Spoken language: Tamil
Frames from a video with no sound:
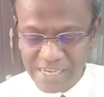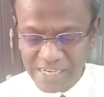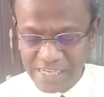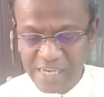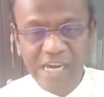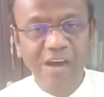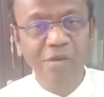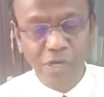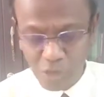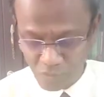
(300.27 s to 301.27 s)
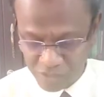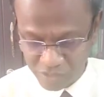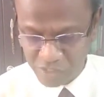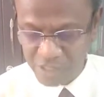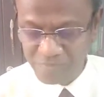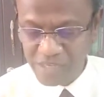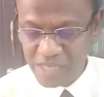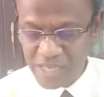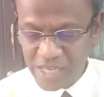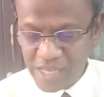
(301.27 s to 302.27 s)
காட்டினார்கள் அவர்களும் வந்து
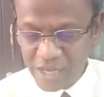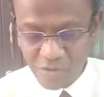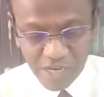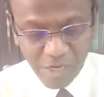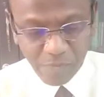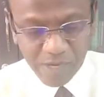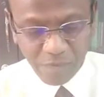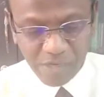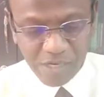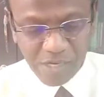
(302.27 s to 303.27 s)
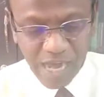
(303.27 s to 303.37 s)
ரெண்டு படவுகள்